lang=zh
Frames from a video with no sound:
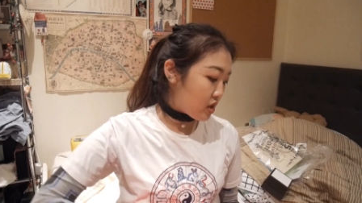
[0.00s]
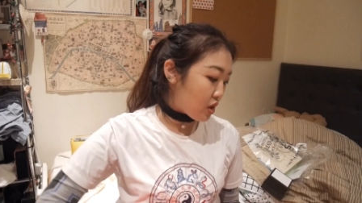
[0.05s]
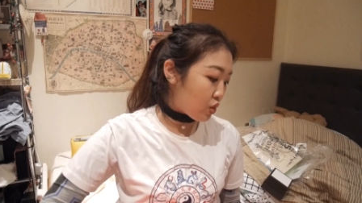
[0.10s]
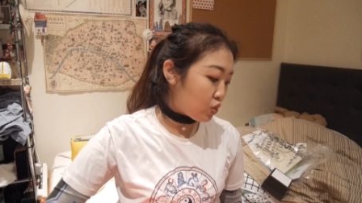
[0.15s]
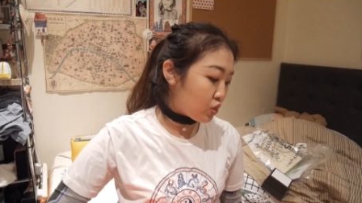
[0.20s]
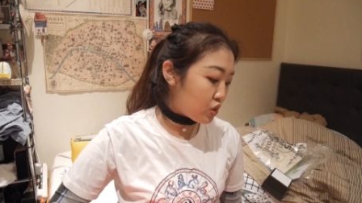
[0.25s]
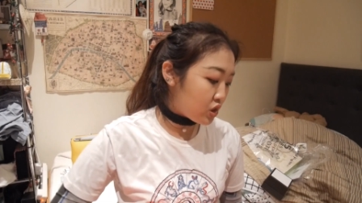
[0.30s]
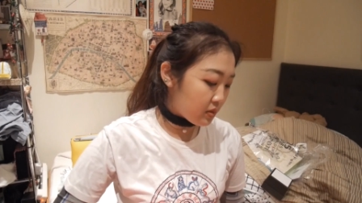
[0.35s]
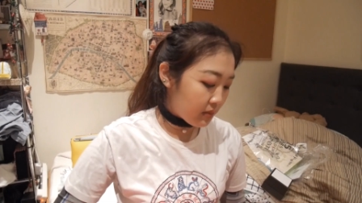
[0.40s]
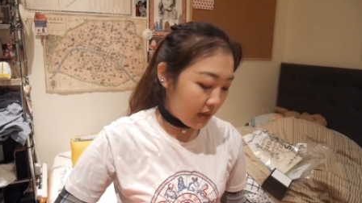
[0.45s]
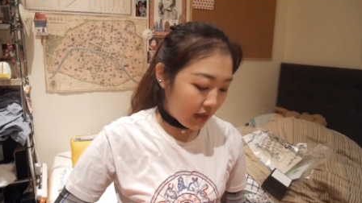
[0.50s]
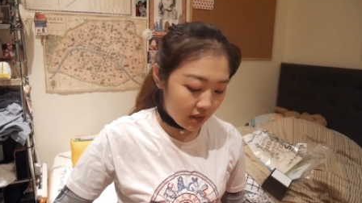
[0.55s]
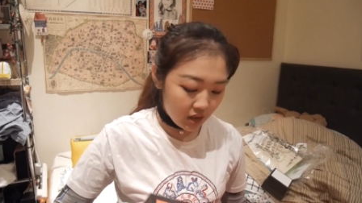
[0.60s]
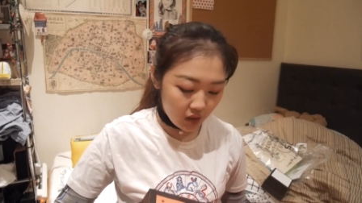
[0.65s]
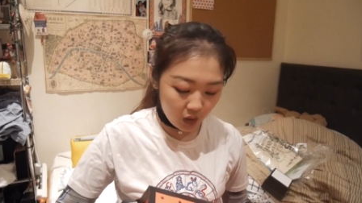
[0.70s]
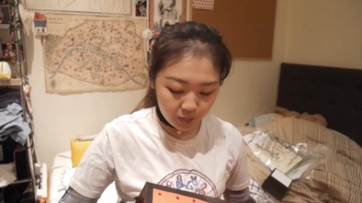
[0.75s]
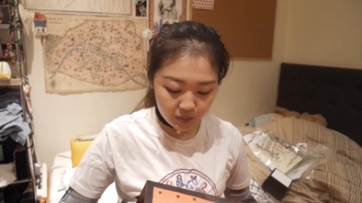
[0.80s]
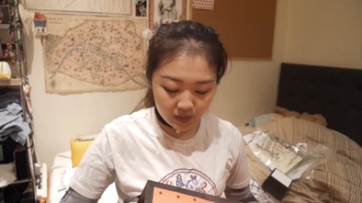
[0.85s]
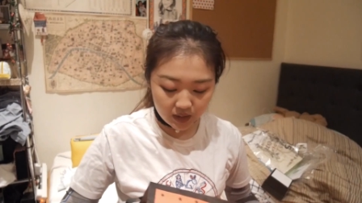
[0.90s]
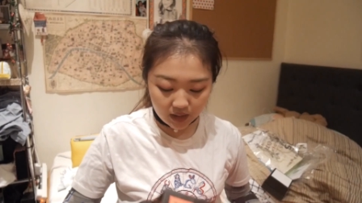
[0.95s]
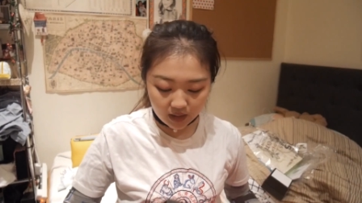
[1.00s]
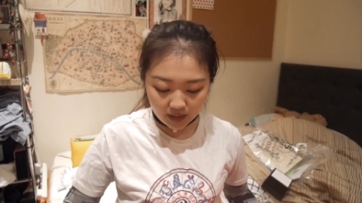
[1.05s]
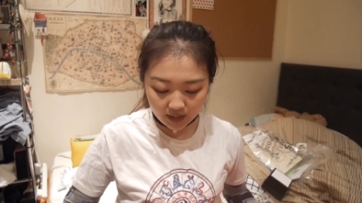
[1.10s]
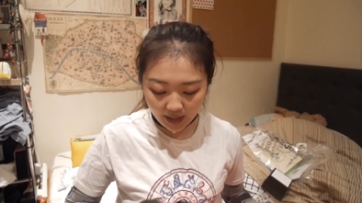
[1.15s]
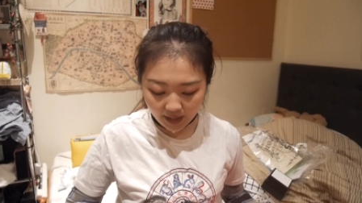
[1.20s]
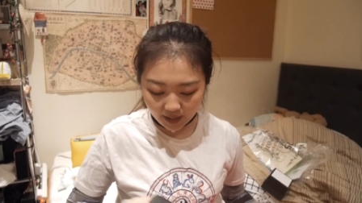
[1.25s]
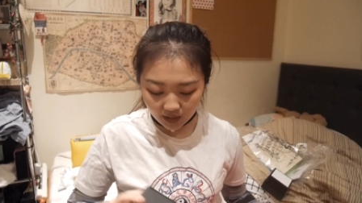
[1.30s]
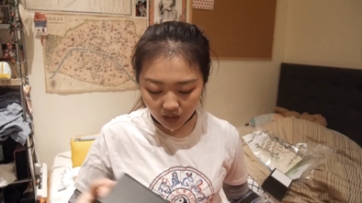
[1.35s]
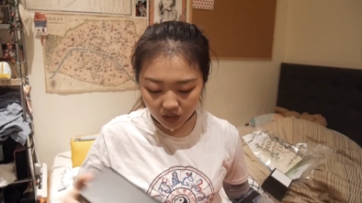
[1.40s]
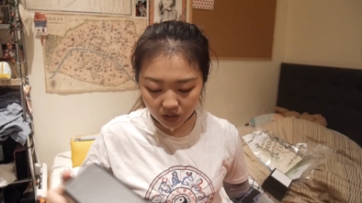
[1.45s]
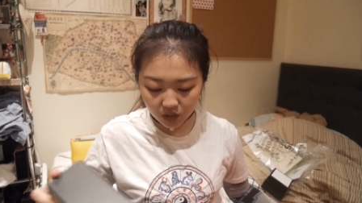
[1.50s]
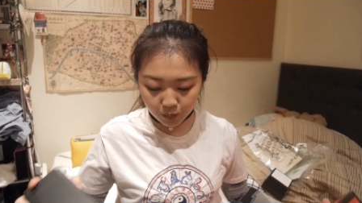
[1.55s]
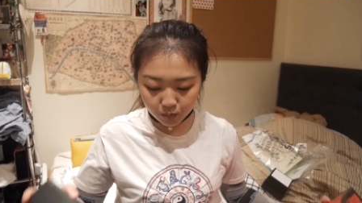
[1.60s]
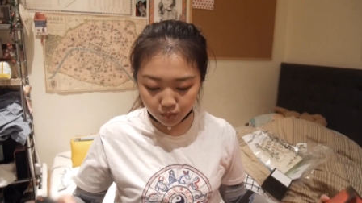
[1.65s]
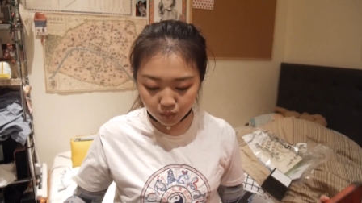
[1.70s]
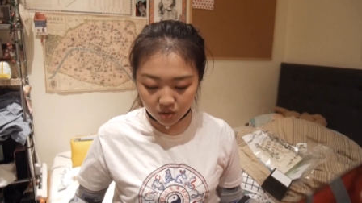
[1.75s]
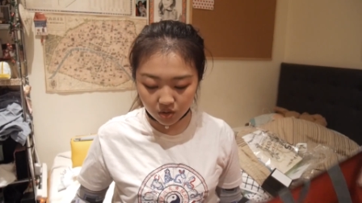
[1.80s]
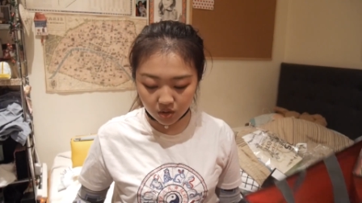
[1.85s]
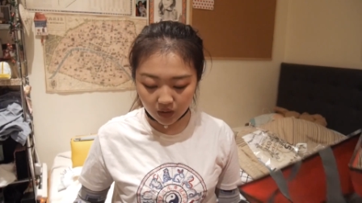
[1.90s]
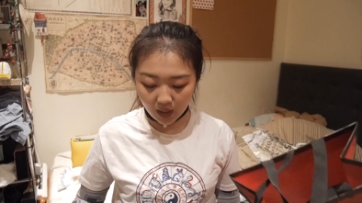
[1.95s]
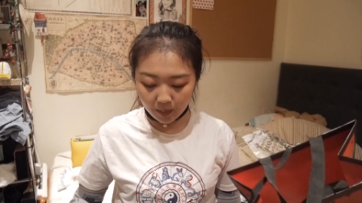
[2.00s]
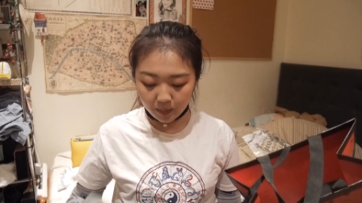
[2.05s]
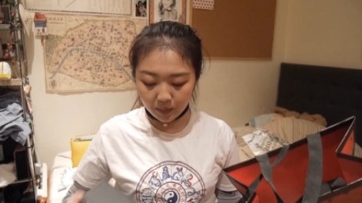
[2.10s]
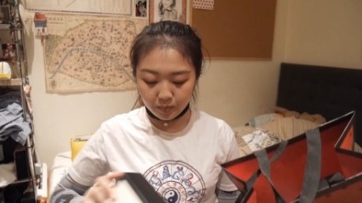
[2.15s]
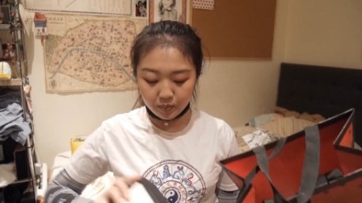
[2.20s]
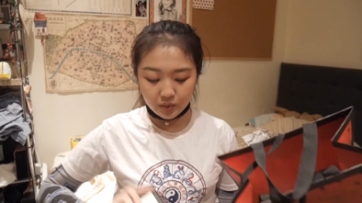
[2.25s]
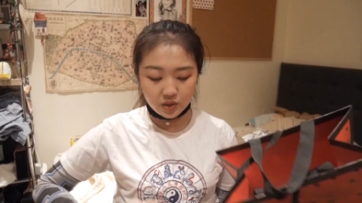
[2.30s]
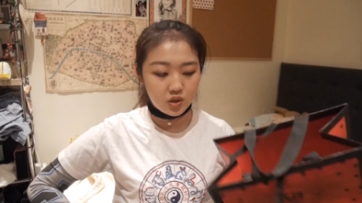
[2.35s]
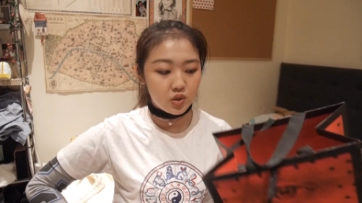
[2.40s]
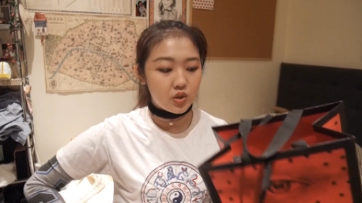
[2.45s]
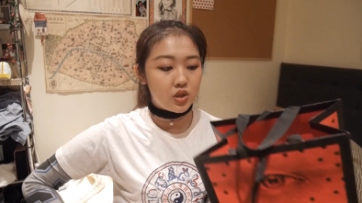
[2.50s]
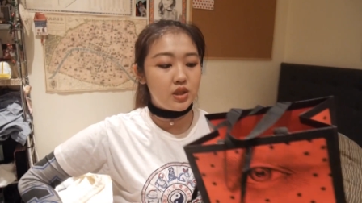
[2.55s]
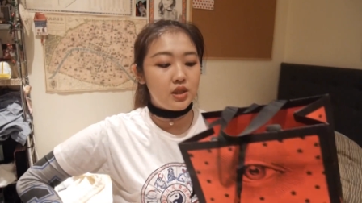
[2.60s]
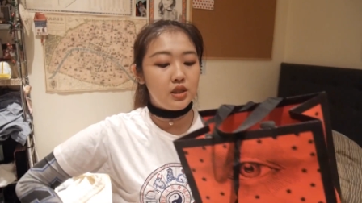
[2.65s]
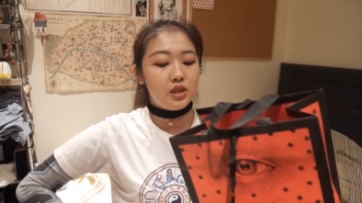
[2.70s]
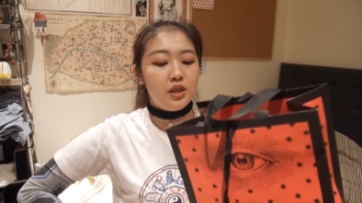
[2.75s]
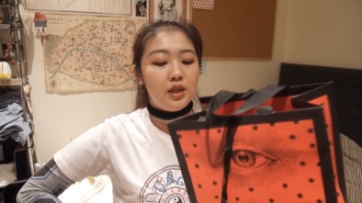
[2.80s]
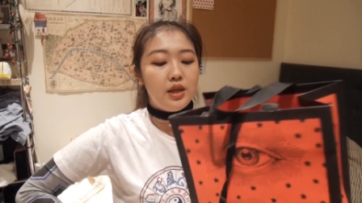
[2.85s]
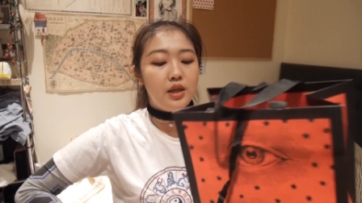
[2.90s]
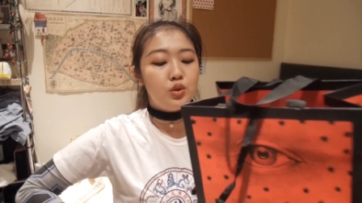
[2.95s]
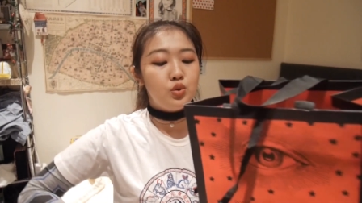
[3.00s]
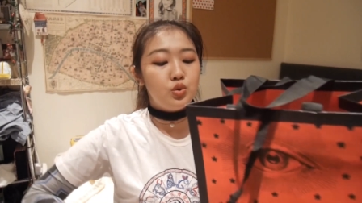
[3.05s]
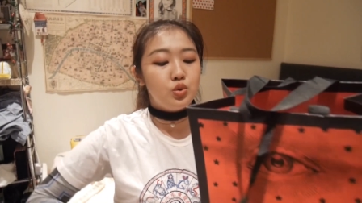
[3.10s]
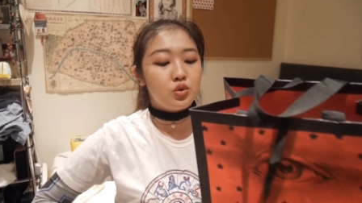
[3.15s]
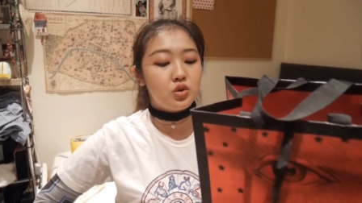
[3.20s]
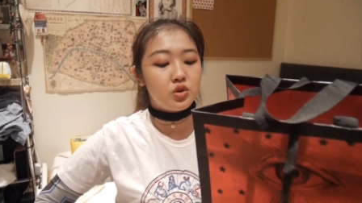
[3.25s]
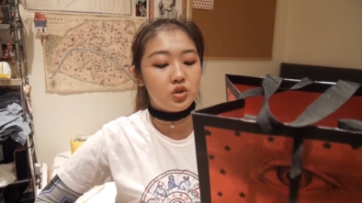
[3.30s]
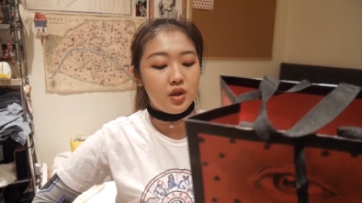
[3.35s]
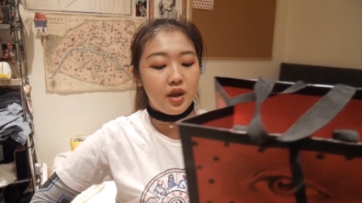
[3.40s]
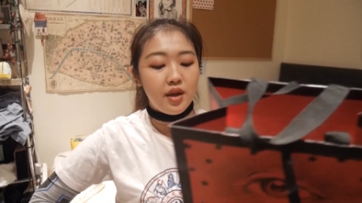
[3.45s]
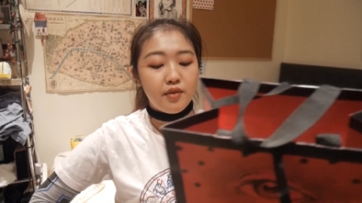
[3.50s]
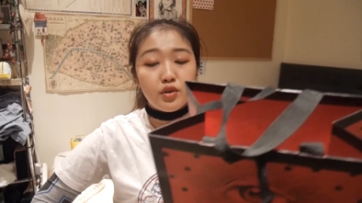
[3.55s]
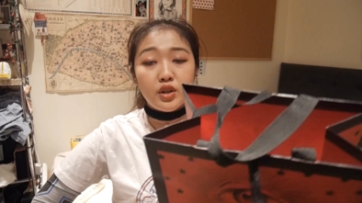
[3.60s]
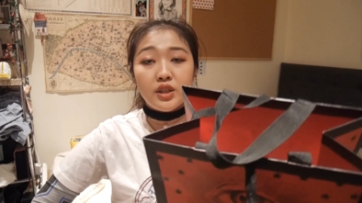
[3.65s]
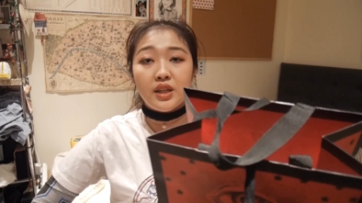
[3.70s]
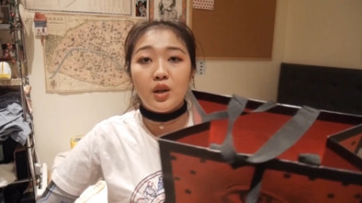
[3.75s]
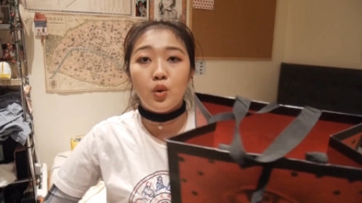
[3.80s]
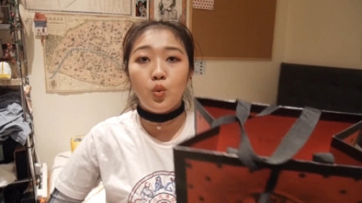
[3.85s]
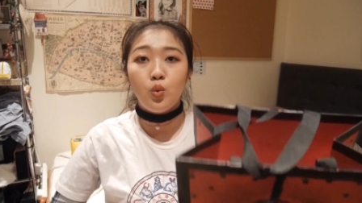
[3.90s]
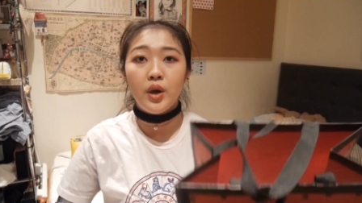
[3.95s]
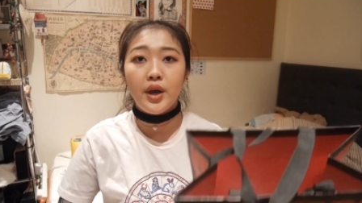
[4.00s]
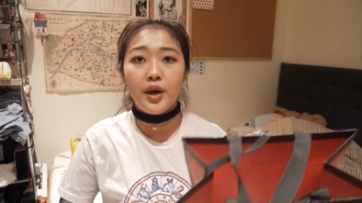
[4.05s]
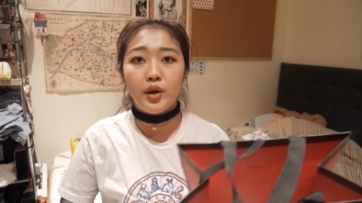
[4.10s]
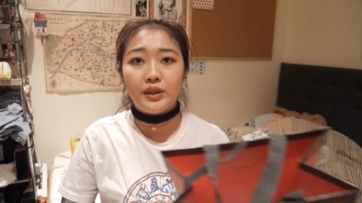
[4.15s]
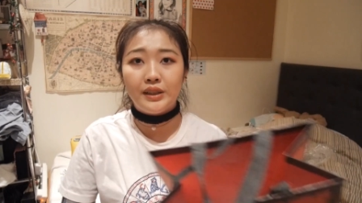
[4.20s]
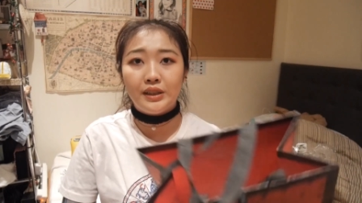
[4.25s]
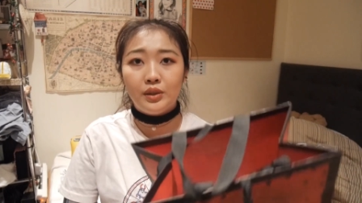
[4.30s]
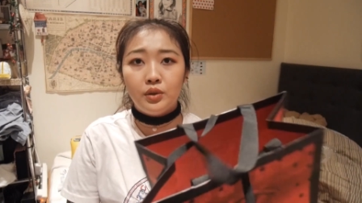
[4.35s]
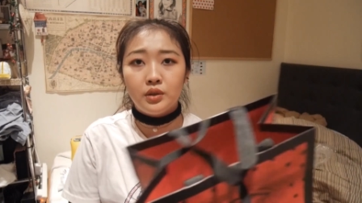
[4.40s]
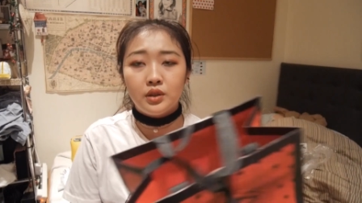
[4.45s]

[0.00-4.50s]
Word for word: 我在 Gucci 买了条皮带，但是不是他们比较经典，就是 Everyday Wear